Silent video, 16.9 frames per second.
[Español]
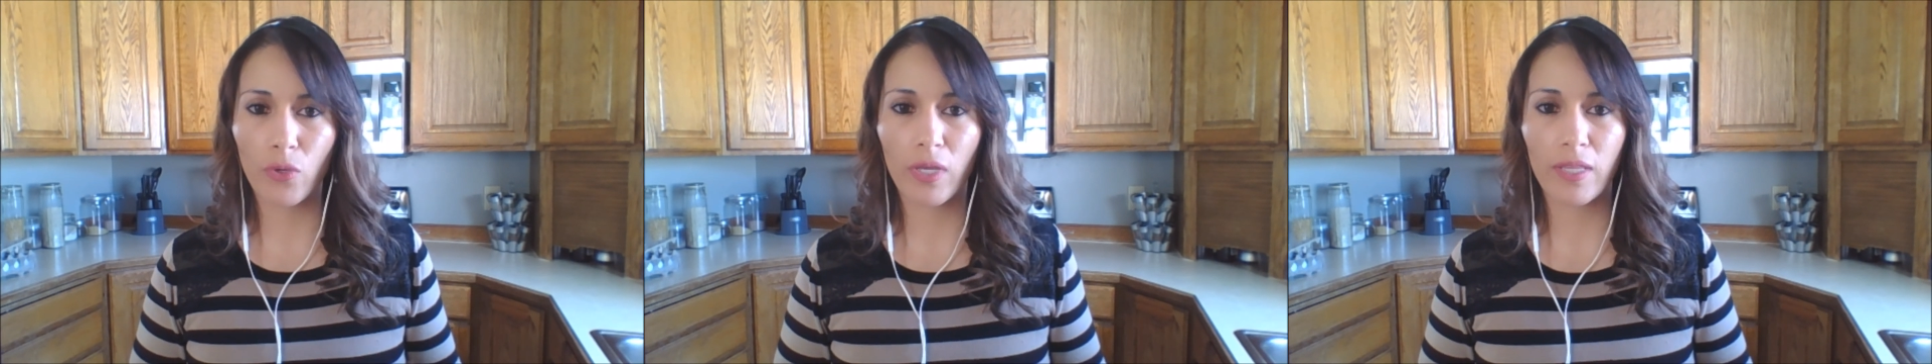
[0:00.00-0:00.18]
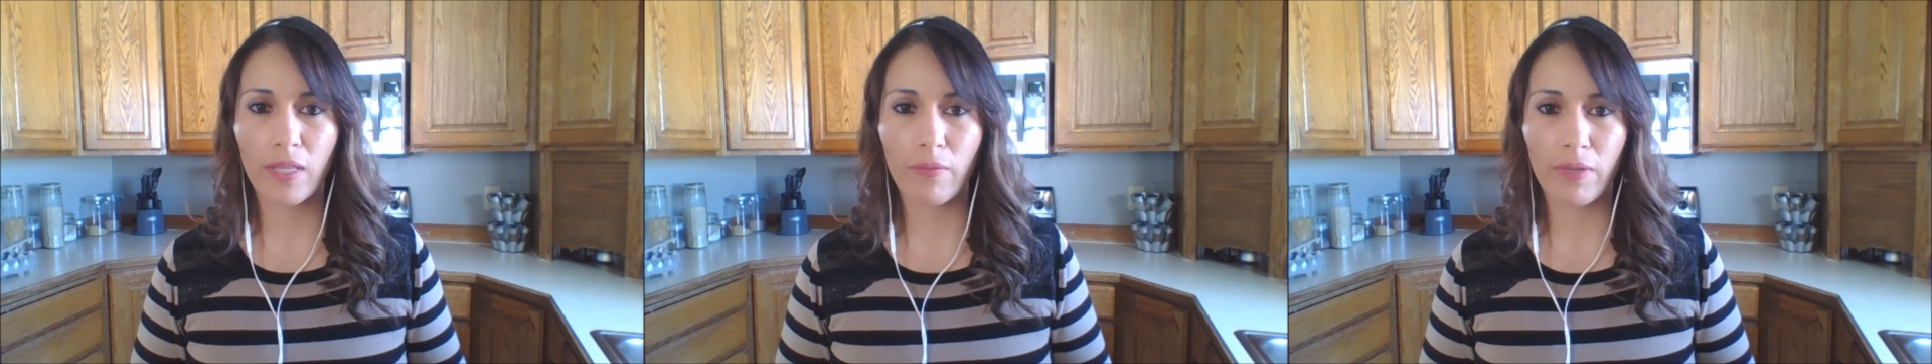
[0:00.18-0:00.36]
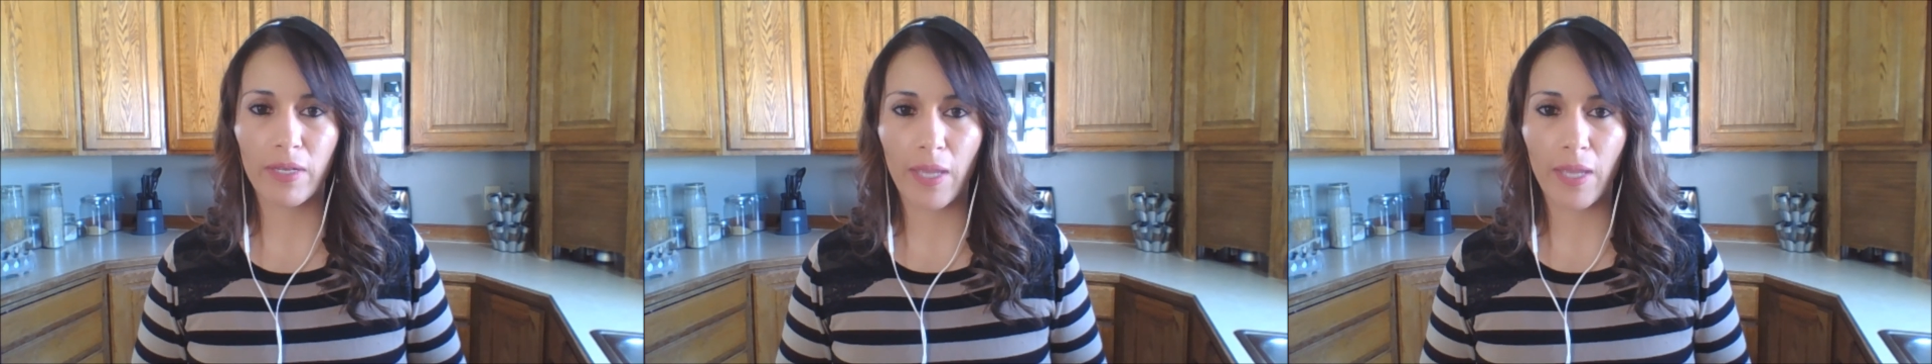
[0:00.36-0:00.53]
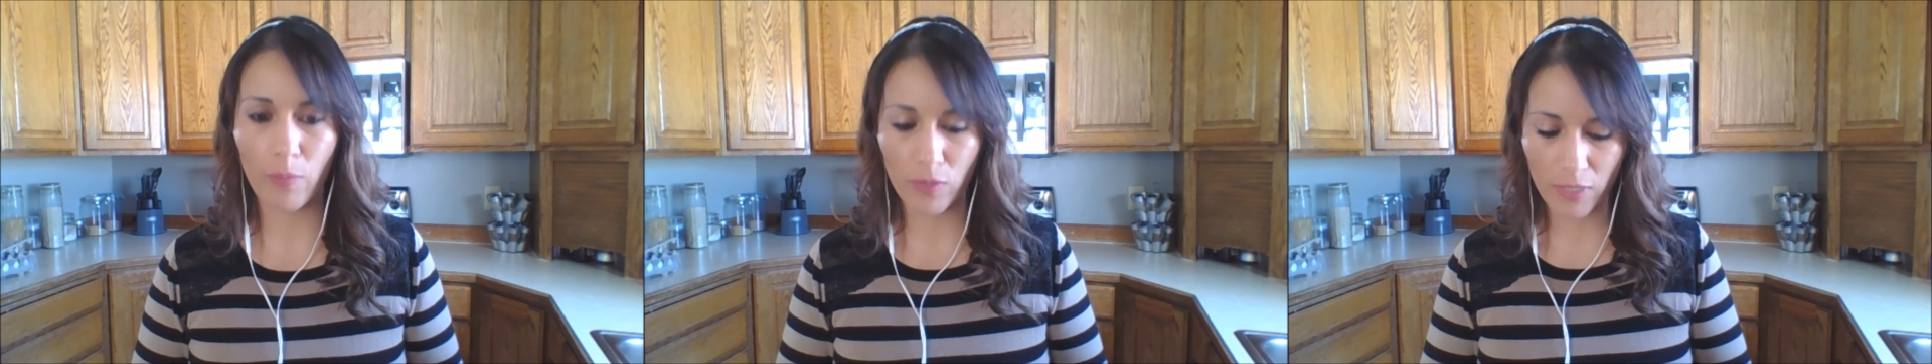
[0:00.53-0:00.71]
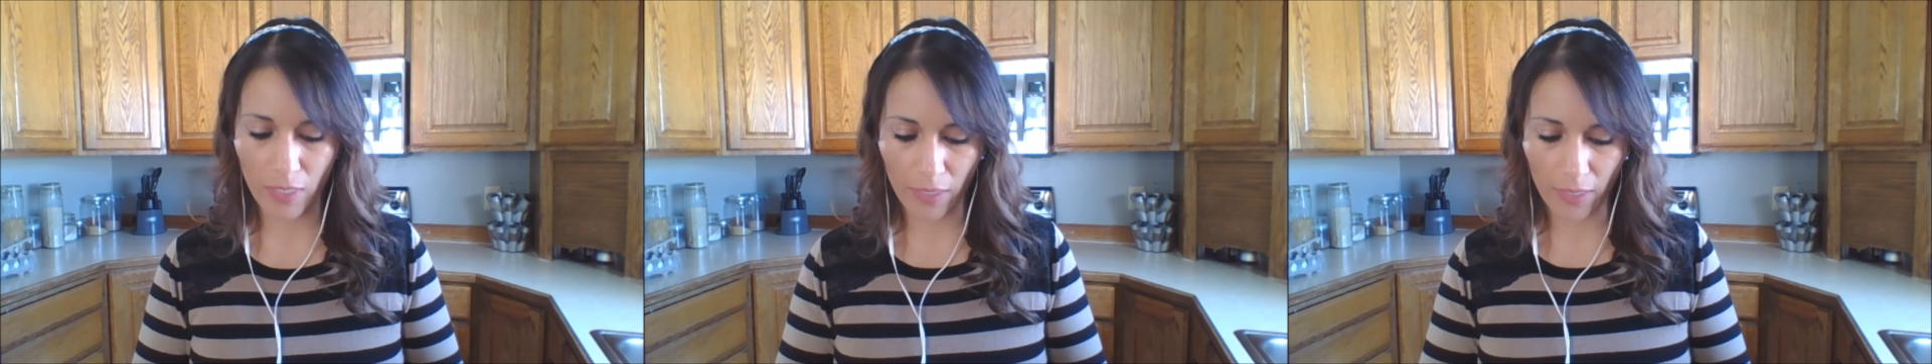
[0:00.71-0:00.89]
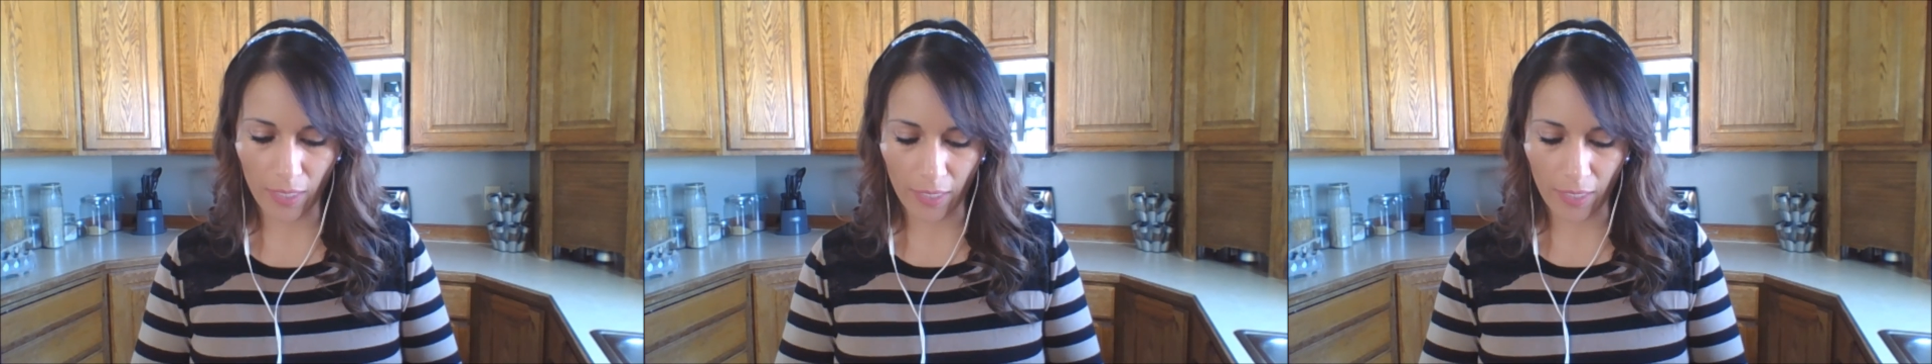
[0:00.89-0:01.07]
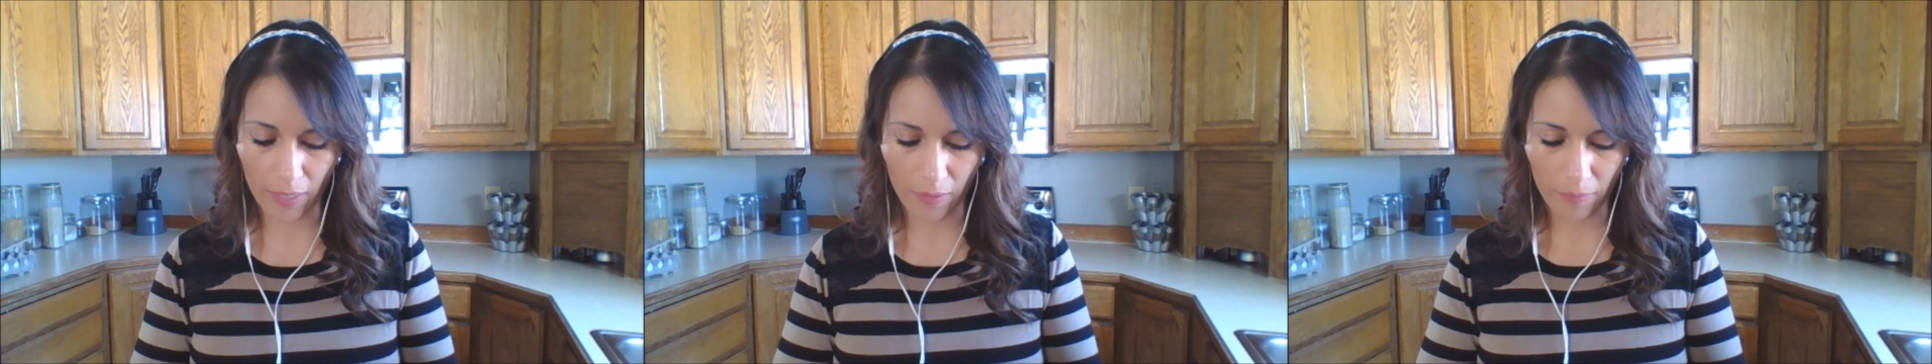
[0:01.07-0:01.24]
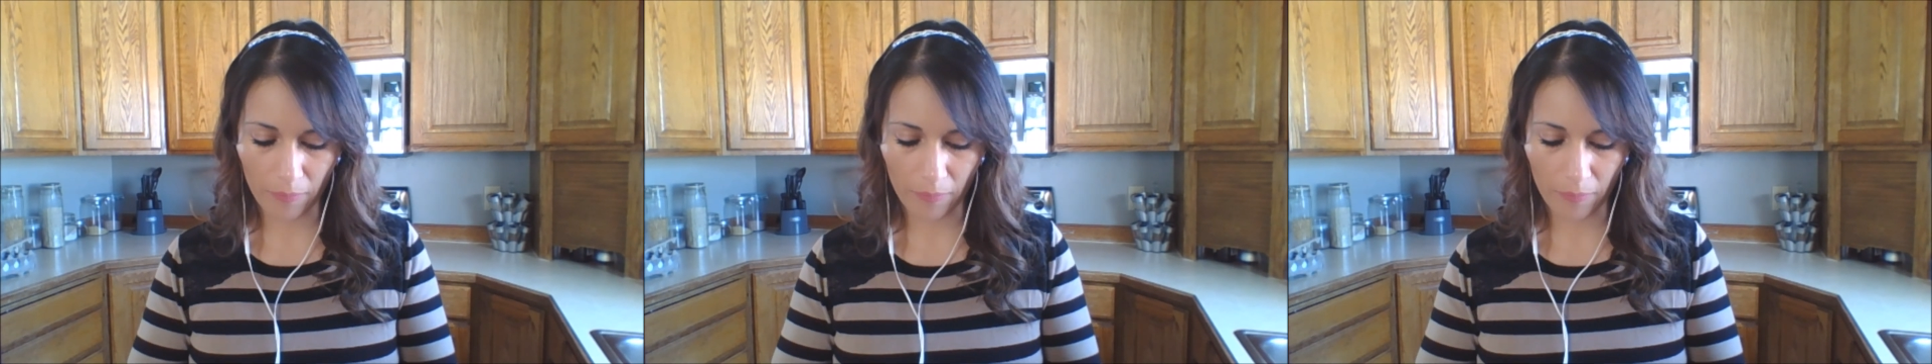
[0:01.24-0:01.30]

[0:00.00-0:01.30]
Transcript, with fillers: que deberíamos de tener.